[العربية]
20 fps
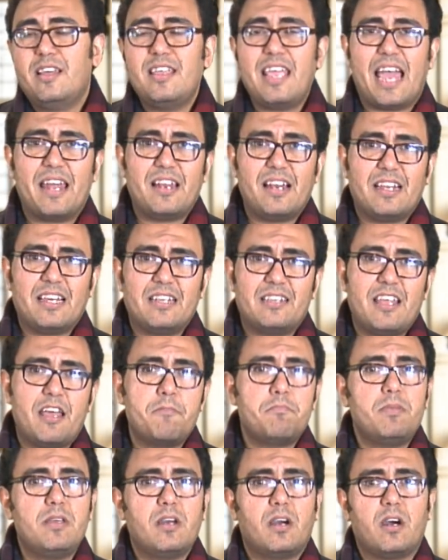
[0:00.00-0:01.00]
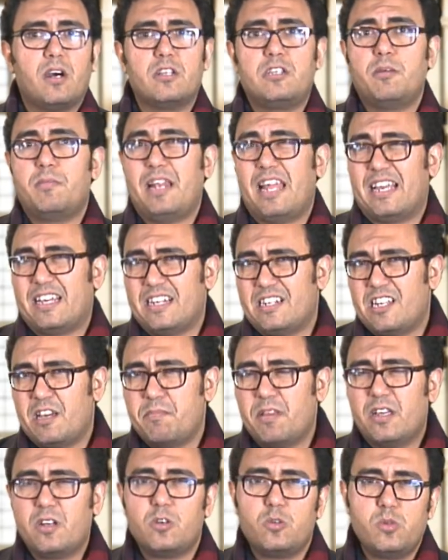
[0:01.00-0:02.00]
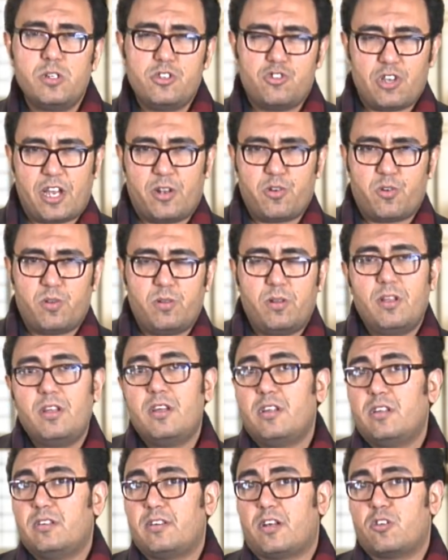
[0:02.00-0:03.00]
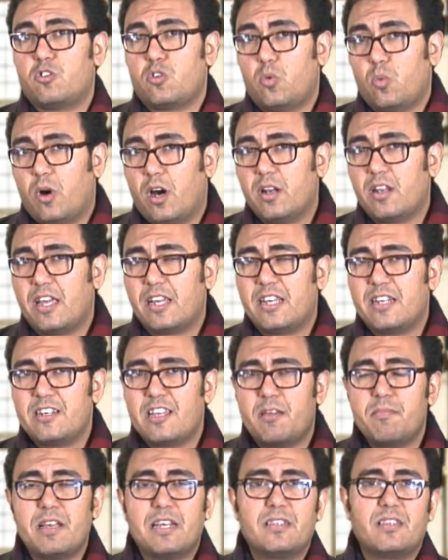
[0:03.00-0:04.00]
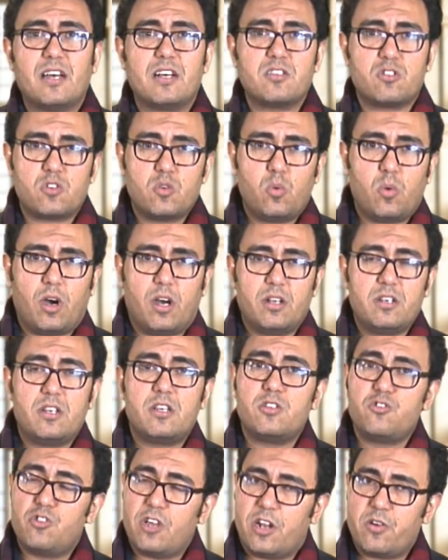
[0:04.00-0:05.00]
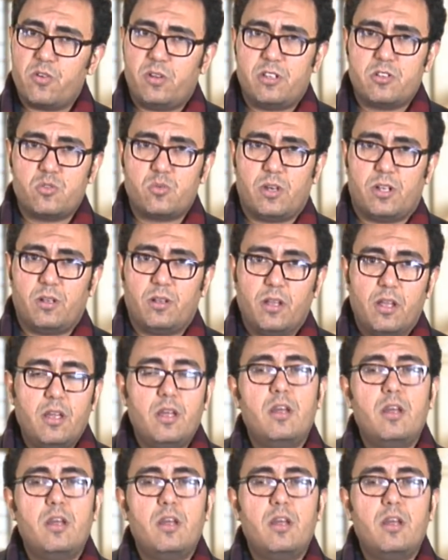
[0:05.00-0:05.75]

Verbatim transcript: يعني الكتاب بيخاطب الاكاديميك والجنرال تاسك 1 اكاديميك تاسك 1 جنرال as well